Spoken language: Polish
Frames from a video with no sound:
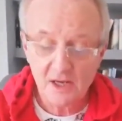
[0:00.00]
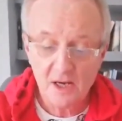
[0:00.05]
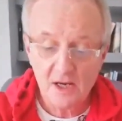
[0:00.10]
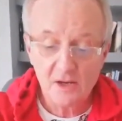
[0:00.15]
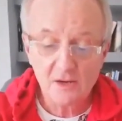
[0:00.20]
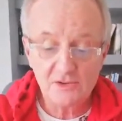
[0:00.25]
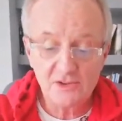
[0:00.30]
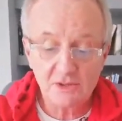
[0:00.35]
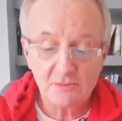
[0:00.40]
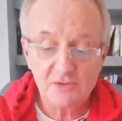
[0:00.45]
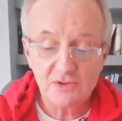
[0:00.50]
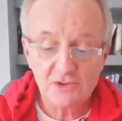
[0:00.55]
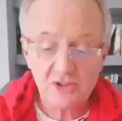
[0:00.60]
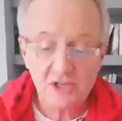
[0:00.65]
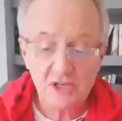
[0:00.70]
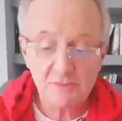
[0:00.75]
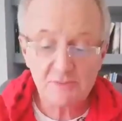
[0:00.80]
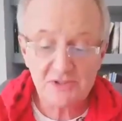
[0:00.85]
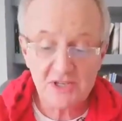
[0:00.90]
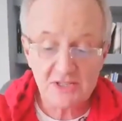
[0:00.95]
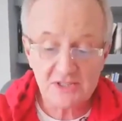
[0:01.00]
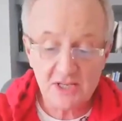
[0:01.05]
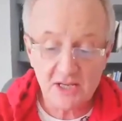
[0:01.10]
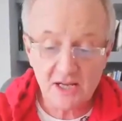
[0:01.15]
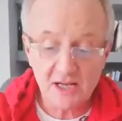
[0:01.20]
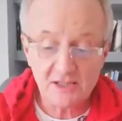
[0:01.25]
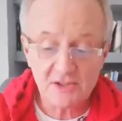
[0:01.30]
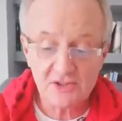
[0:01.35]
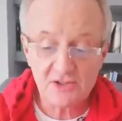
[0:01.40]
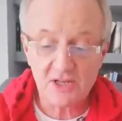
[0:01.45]
Ludzie musieli
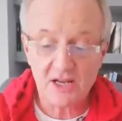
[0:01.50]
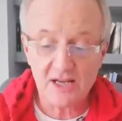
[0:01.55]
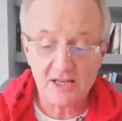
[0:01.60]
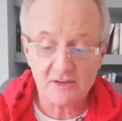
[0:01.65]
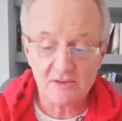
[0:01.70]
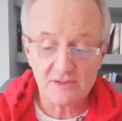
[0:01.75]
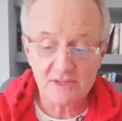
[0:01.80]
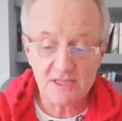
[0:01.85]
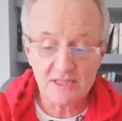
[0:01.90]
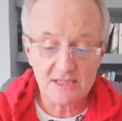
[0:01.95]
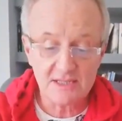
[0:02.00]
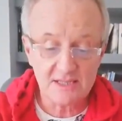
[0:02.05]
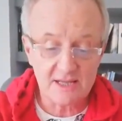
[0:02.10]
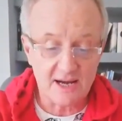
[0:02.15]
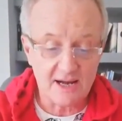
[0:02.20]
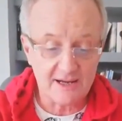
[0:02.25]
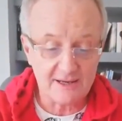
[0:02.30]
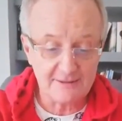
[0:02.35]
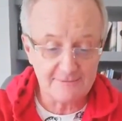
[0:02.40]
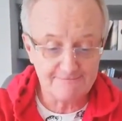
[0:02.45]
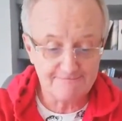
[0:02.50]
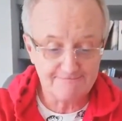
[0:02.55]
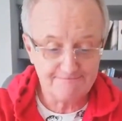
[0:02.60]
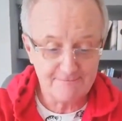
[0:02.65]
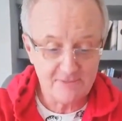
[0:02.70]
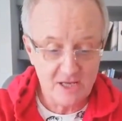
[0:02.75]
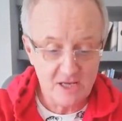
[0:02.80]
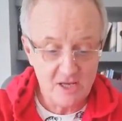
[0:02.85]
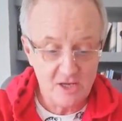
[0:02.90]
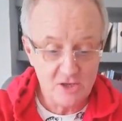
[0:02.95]
przeczekać szalejący strach.
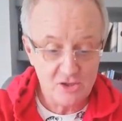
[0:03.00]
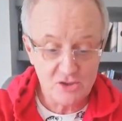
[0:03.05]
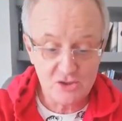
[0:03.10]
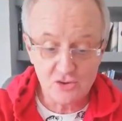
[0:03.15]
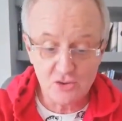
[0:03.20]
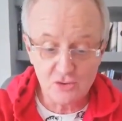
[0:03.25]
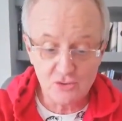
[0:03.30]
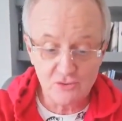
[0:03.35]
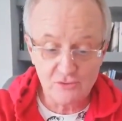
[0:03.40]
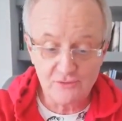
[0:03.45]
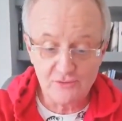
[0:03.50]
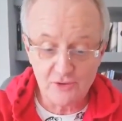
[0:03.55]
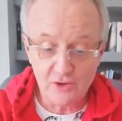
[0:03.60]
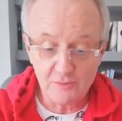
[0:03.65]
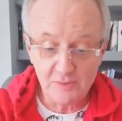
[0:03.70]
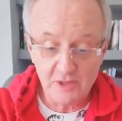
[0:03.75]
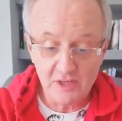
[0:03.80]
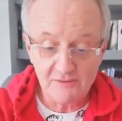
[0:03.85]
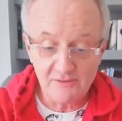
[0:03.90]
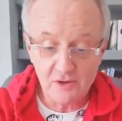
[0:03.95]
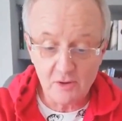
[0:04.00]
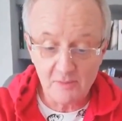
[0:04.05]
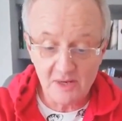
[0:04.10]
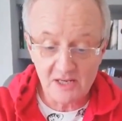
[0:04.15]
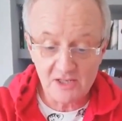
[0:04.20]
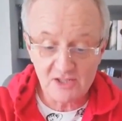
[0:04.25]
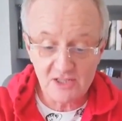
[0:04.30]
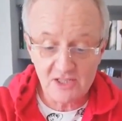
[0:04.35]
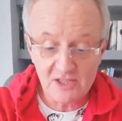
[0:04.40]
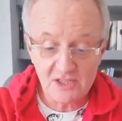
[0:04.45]
Z nudów robili w domach
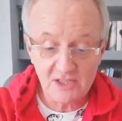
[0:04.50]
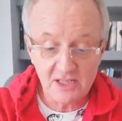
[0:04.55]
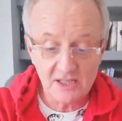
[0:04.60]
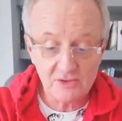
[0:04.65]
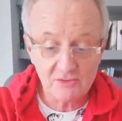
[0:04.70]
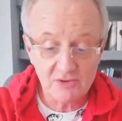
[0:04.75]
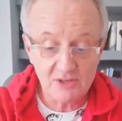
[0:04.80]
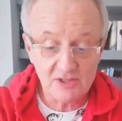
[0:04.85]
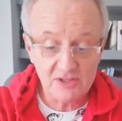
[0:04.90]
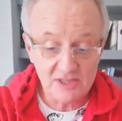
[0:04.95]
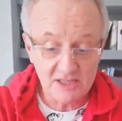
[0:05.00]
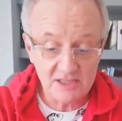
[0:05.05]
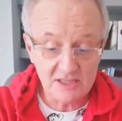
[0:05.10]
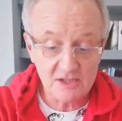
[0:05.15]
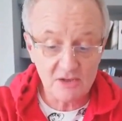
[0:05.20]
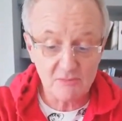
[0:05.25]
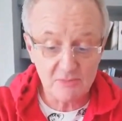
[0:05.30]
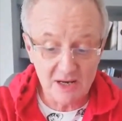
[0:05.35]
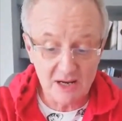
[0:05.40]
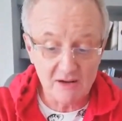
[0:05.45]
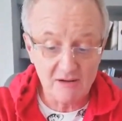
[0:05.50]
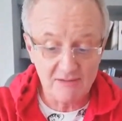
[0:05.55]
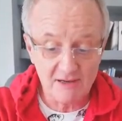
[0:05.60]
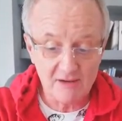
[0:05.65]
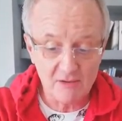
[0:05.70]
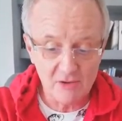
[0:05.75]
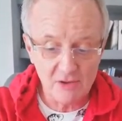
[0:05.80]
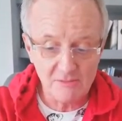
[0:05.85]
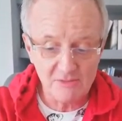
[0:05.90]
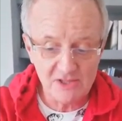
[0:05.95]
rzeczy, na które często
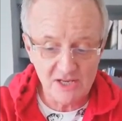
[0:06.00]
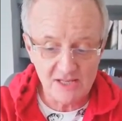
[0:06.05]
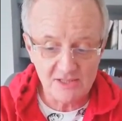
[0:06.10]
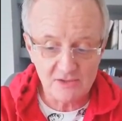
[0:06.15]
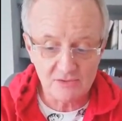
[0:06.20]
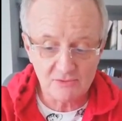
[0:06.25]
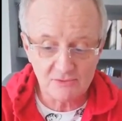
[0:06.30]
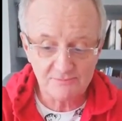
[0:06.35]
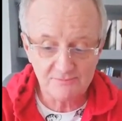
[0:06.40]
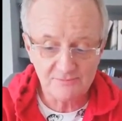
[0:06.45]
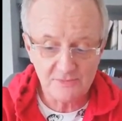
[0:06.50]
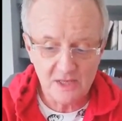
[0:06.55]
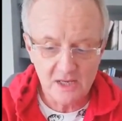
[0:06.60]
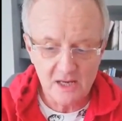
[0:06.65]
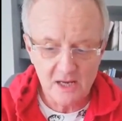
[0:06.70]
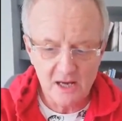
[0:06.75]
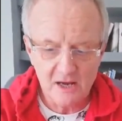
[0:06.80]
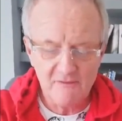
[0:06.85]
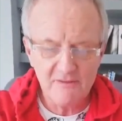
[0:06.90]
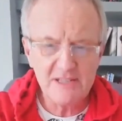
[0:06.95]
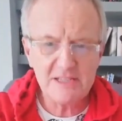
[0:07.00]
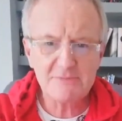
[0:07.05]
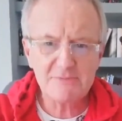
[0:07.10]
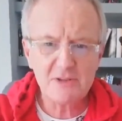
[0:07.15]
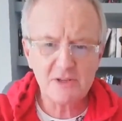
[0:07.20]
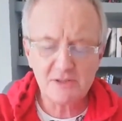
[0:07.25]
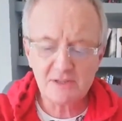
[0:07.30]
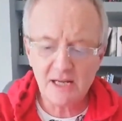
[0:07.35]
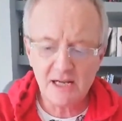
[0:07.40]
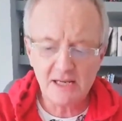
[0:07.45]
brakowało im czasu.
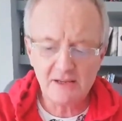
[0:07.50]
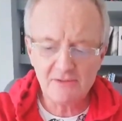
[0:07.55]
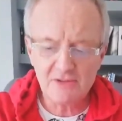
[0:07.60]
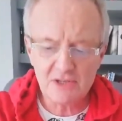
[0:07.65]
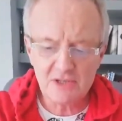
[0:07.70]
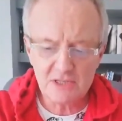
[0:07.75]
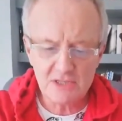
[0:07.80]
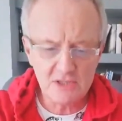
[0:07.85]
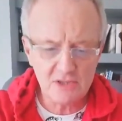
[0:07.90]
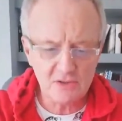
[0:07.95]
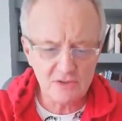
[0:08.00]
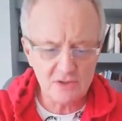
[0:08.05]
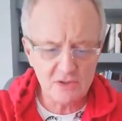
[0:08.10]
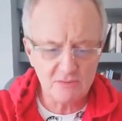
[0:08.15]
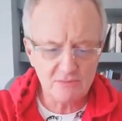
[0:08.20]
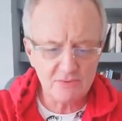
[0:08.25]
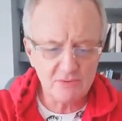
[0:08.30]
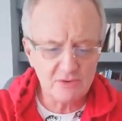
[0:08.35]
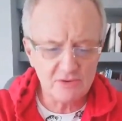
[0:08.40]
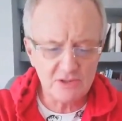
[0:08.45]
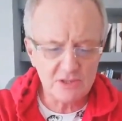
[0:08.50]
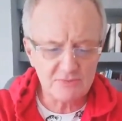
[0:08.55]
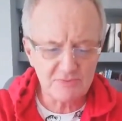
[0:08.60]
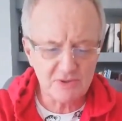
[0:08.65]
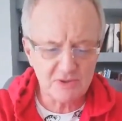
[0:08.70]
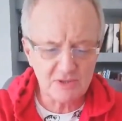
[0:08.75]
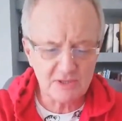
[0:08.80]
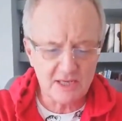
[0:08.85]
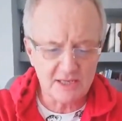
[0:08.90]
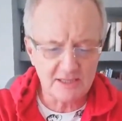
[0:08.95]
Wysprzątali wszystko, co było do
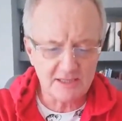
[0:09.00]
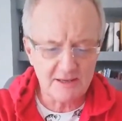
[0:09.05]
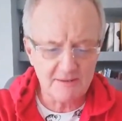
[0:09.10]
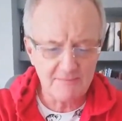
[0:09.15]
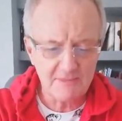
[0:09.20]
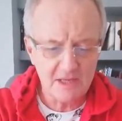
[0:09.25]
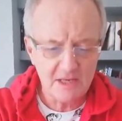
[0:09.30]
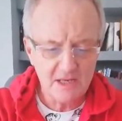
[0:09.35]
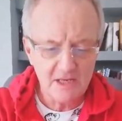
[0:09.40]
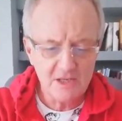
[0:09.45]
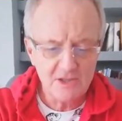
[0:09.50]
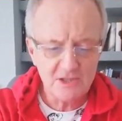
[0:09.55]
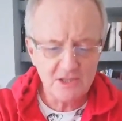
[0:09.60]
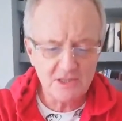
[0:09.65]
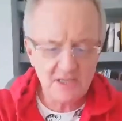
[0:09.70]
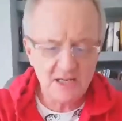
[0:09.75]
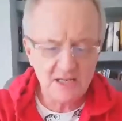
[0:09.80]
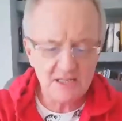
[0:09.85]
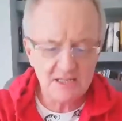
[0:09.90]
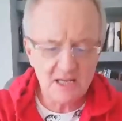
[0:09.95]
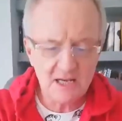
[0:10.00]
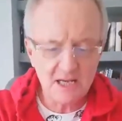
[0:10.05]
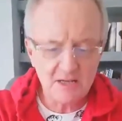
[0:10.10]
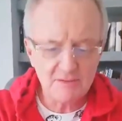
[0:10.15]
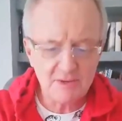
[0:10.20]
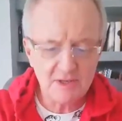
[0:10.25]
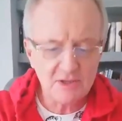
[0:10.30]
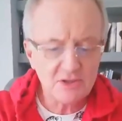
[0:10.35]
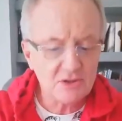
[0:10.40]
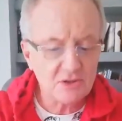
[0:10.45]
sprzątania – Czytali
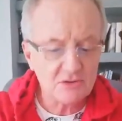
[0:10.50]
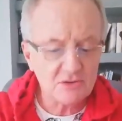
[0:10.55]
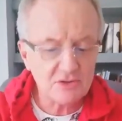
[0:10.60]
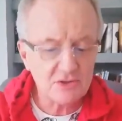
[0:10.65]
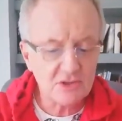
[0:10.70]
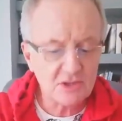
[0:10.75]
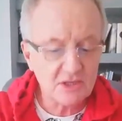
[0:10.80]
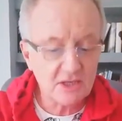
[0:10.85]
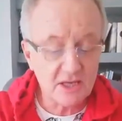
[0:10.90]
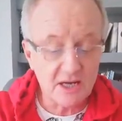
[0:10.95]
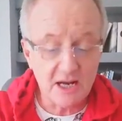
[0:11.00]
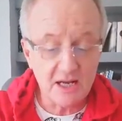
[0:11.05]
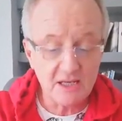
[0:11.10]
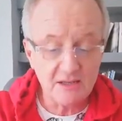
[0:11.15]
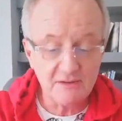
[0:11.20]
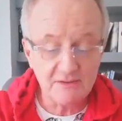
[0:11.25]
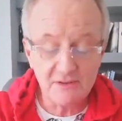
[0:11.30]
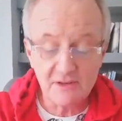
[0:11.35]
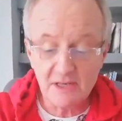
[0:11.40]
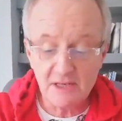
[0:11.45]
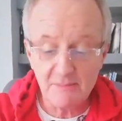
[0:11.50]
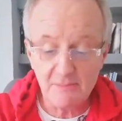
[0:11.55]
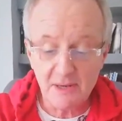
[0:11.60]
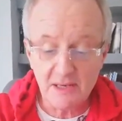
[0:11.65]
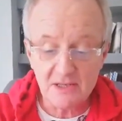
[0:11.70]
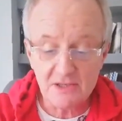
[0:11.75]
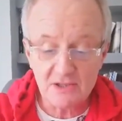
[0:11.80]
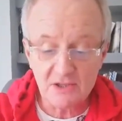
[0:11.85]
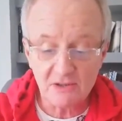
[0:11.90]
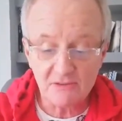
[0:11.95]
zaległe książki, grali w gry
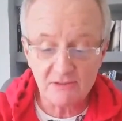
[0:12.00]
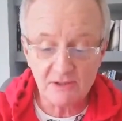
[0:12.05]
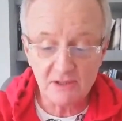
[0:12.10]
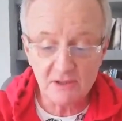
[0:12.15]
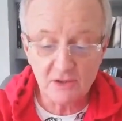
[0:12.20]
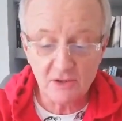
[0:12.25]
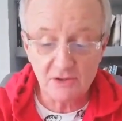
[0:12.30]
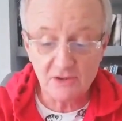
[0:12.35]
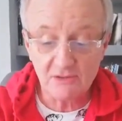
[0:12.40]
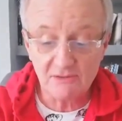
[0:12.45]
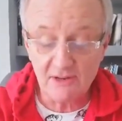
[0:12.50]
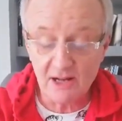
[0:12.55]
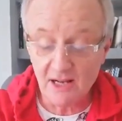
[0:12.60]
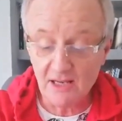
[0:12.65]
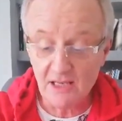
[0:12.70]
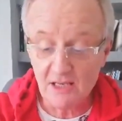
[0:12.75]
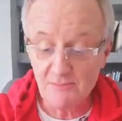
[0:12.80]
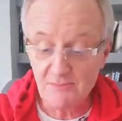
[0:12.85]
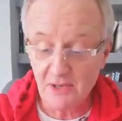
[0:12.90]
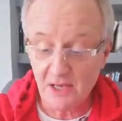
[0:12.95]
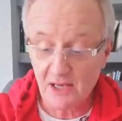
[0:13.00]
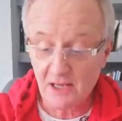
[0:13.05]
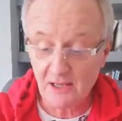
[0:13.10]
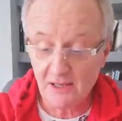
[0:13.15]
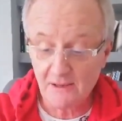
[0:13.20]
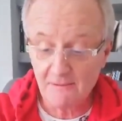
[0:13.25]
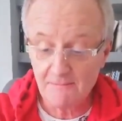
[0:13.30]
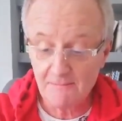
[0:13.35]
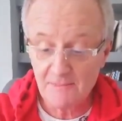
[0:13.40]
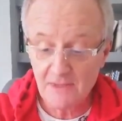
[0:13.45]
planszowe, gotowali i
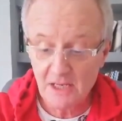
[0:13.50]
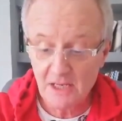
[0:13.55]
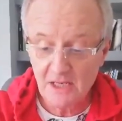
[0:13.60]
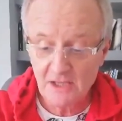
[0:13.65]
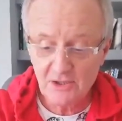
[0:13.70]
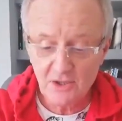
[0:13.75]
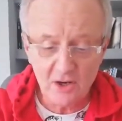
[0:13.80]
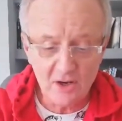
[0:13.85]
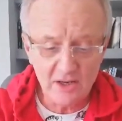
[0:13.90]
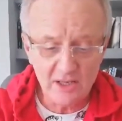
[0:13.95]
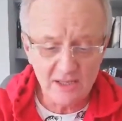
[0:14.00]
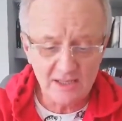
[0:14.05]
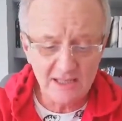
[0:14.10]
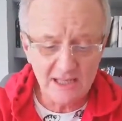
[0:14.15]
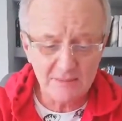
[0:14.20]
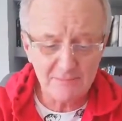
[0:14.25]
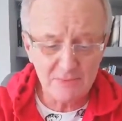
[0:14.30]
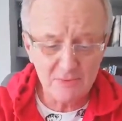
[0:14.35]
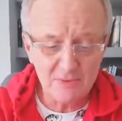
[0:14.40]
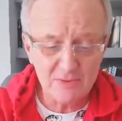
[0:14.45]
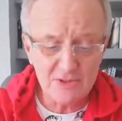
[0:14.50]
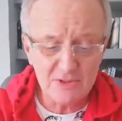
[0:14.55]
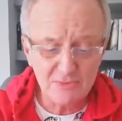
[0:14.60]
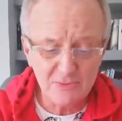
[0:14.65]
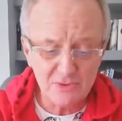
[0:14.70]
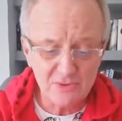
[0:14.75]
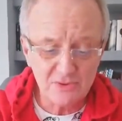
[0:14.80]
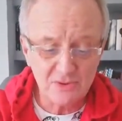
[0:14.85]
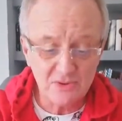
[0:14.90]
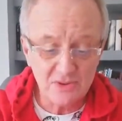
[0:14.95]
piekli. Trochę jednak było
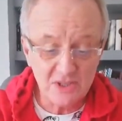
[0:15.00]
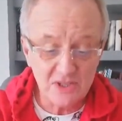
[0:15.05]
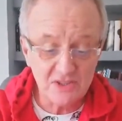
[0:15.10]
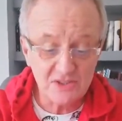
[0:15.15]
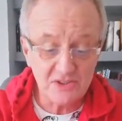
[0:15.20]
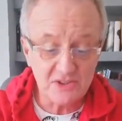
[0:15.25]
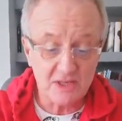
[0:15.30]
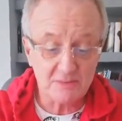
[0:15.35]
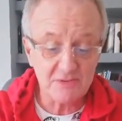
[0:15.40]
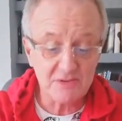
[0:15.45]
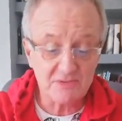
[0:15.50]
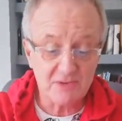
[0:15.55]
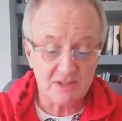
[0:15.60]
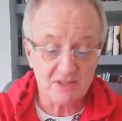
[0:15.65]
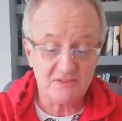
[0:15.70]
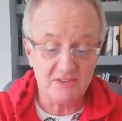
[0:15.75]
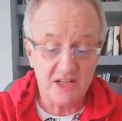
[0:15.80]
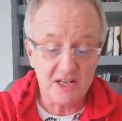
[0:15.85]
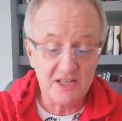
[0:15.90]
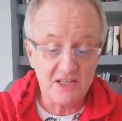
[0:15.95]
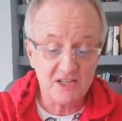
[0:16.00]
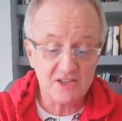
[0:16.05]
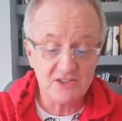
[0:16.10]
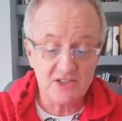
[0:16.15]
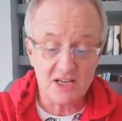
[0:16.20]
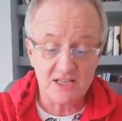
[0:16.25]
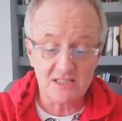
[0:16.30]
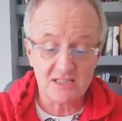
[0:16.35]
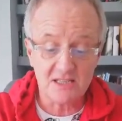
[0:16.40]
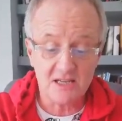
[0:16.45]
smutno jeść na przykład wielkie
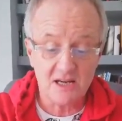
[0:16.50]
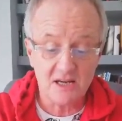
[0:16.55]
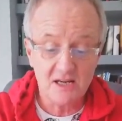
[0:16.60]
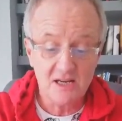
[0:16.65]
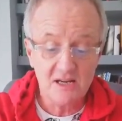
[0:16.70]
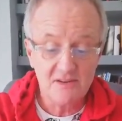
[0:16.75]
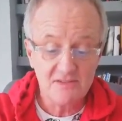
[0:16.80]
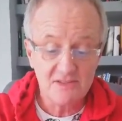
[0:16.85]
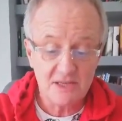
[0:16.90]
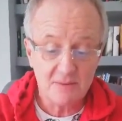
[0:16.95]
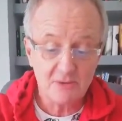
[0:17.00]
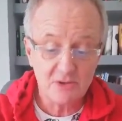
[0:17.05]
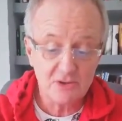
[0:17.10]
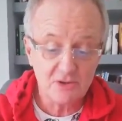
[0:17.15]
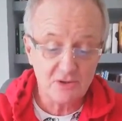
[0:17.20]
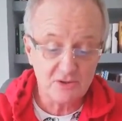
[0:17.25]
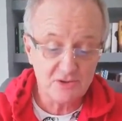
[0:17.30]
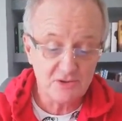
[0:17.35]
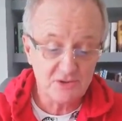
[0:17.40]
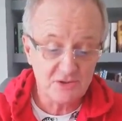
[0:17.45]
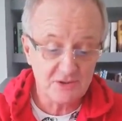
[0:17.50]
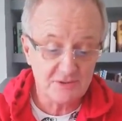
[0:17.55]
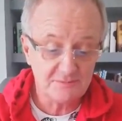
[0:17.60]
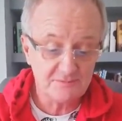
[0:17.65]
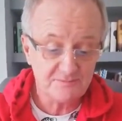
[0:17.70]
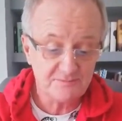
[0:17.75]
ciasta w samotności.